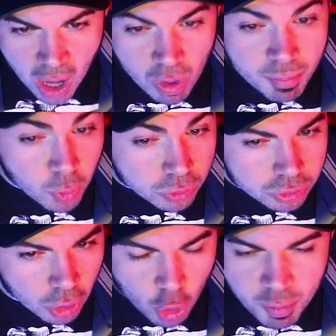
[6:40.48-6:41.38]
a quel
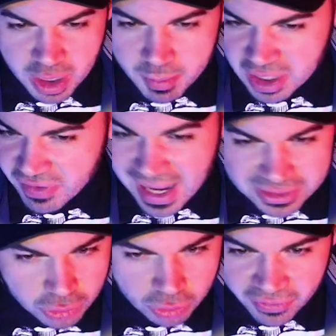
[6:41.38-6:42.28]
punto non mi rimaneva
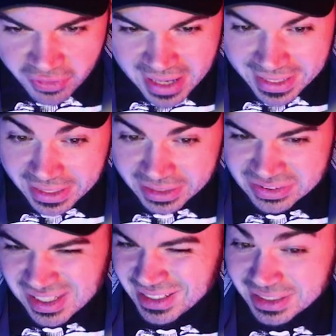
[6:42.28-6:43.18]
altro da fare che
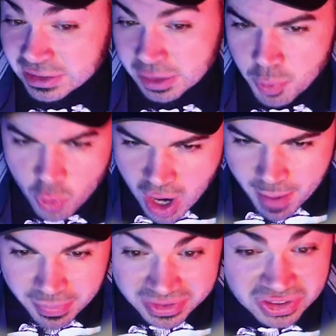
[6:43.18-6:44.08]
restare nel deep
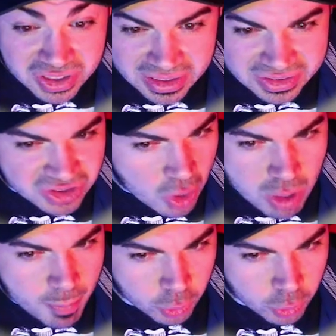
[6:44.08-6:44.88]
web senza una